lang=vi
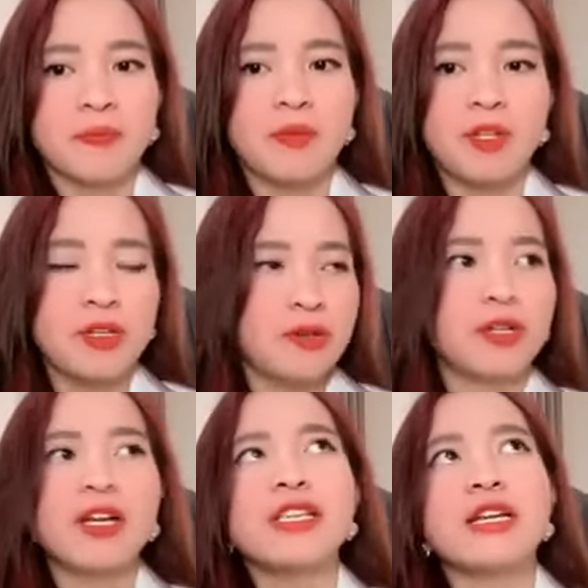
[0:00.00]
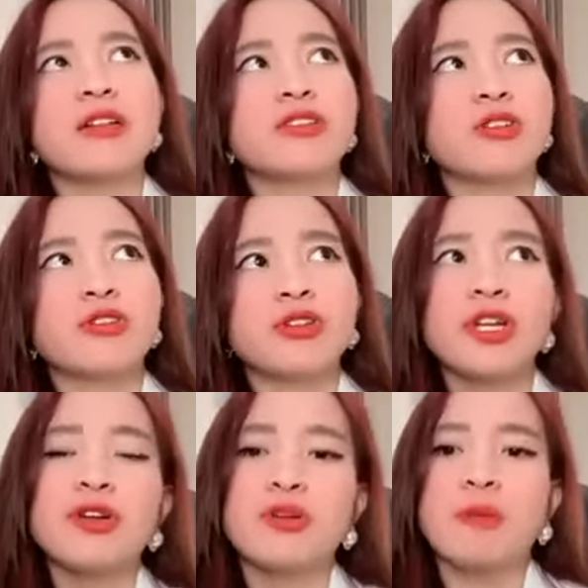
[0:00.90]
Mình dùng những cái việc đó cho những
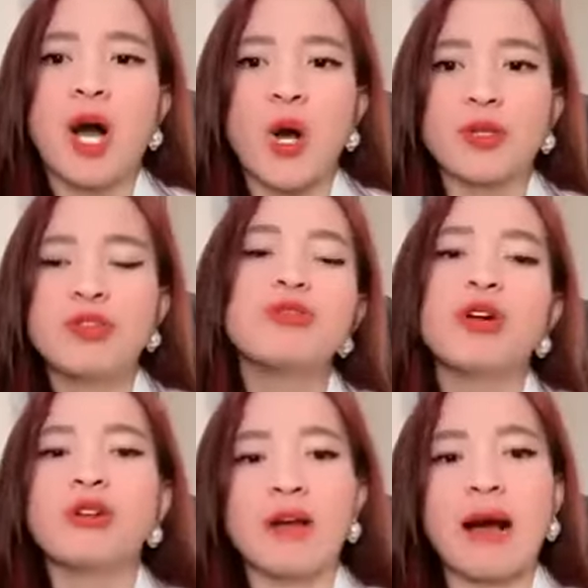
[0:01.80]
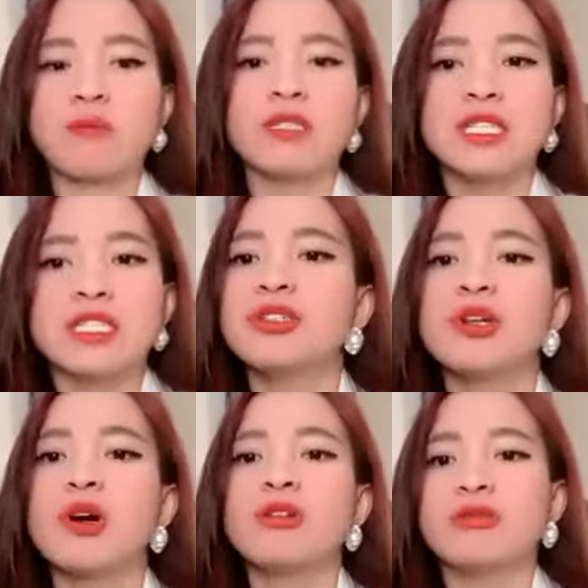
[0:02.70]
cái người mà họ chưa có được học,
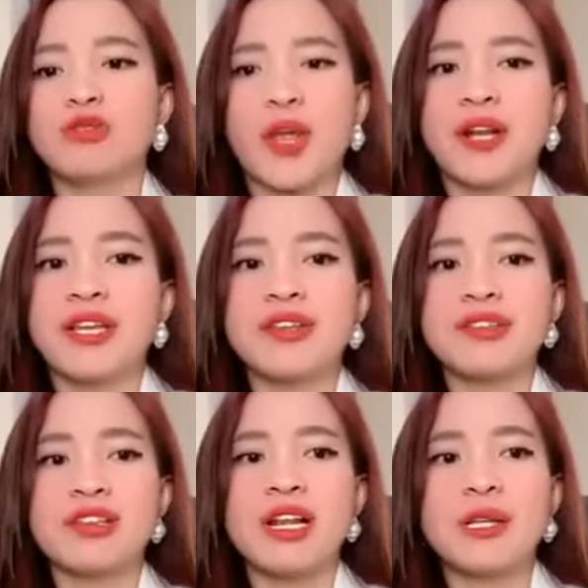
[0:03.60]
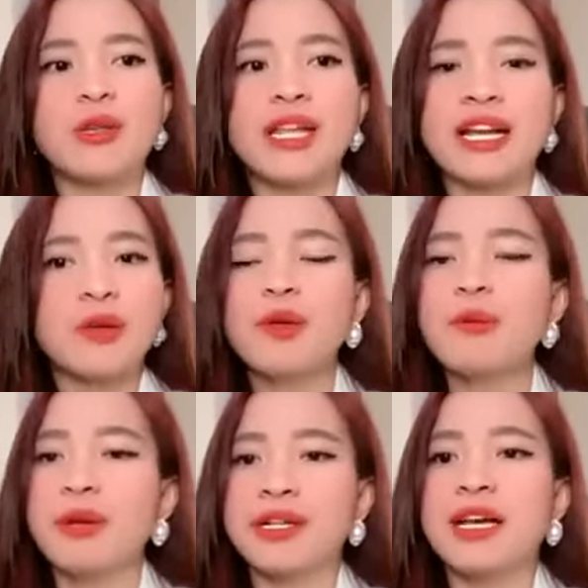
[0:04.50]
chưa có được rèn luyện trở thành doanh nhân giống
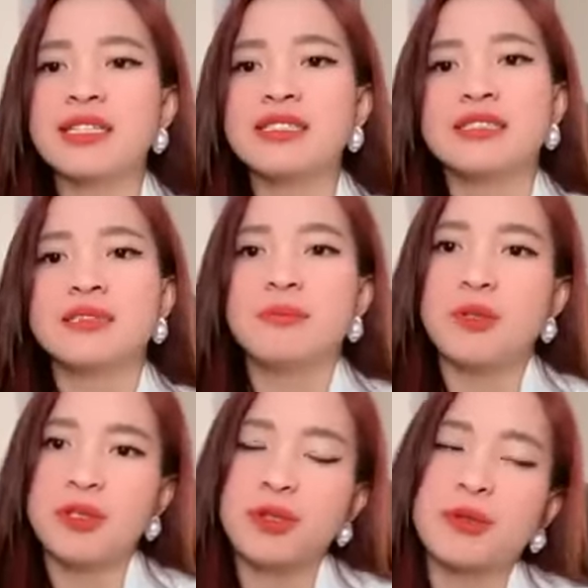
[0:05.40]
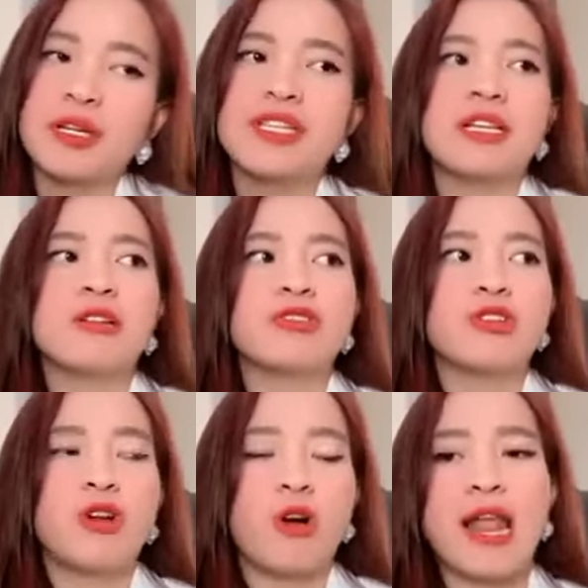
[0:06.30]
như mình nè. Mình dùng cái việc đó
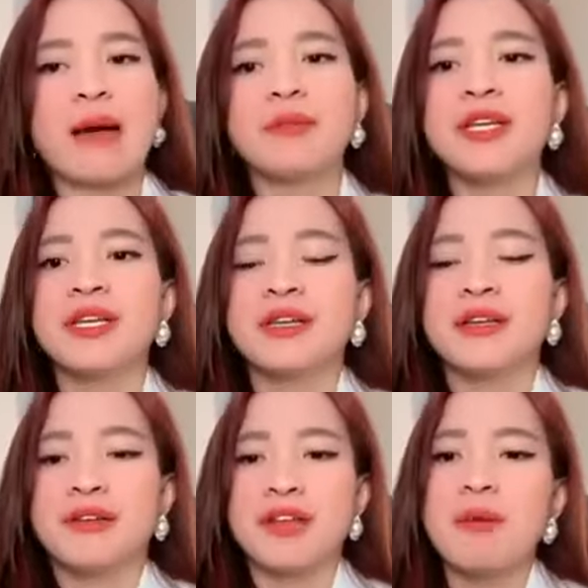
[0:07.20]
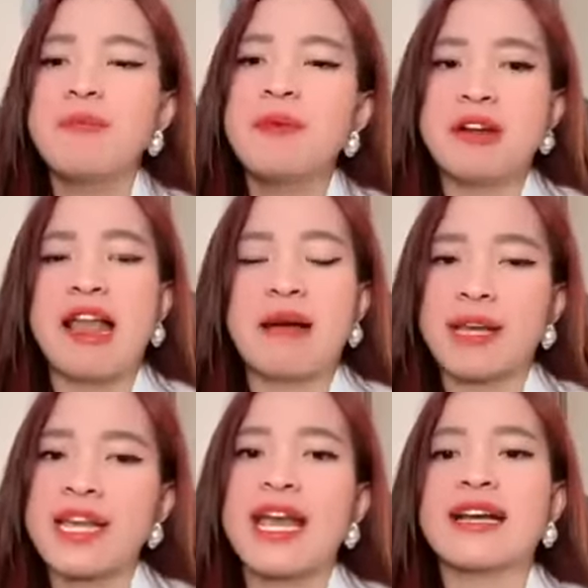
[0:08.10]
cho họ làm đi, để mình làm
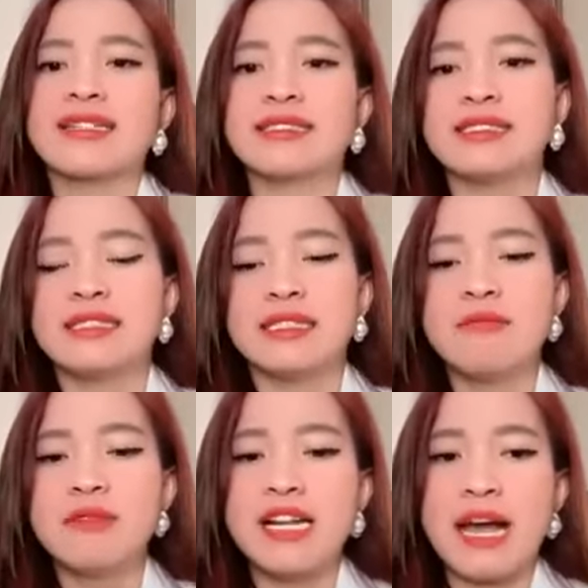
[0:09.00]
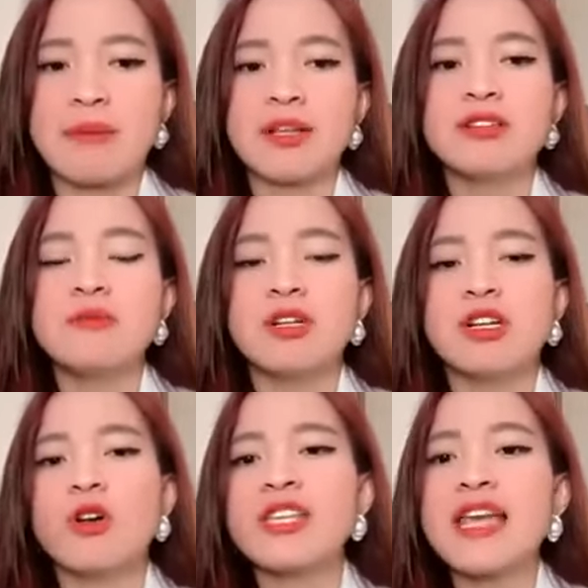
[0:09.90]
cái khác, để mình làm cái thứ mà
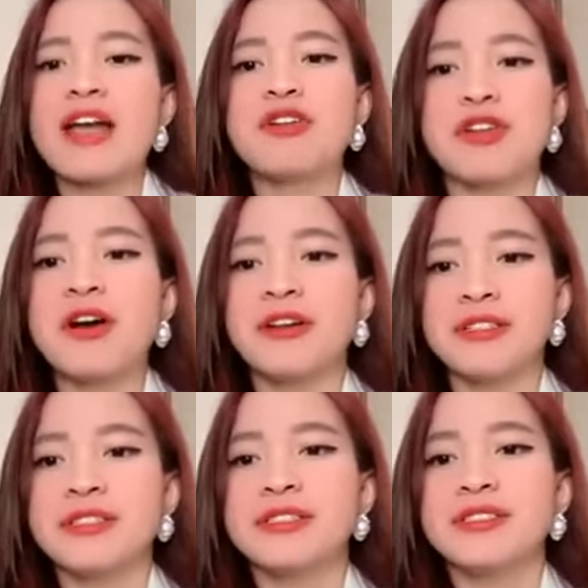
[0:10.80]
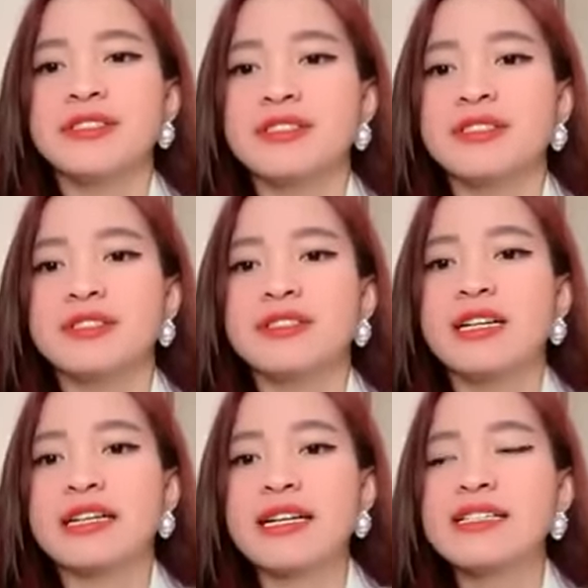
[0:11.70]
nó có giá trị hơn.
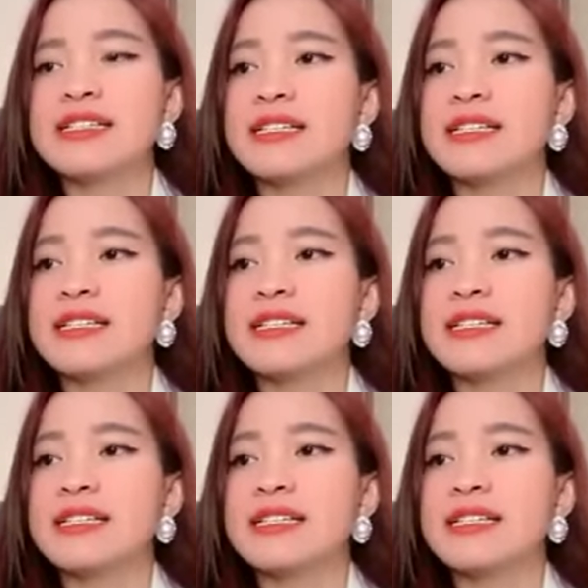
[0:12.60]
À, các anh